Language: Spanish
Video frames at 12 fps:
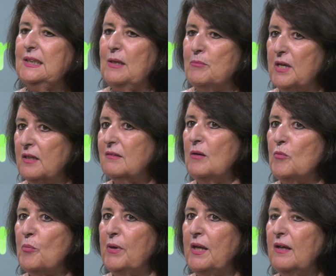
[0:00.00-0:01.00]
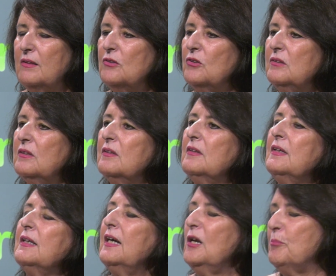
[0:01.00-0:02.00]
También estamos esperando
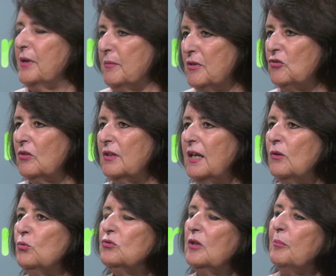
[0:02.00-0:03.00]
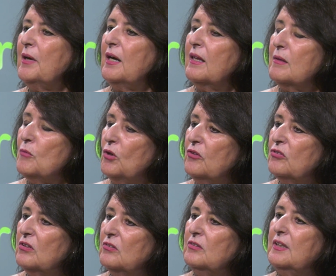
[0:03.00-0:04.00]
el permiso de la Junta para la
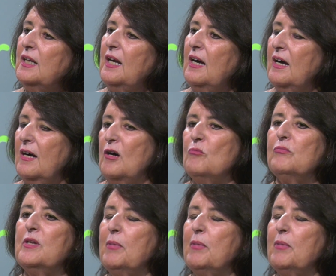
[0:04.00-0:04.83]
demolición de, la,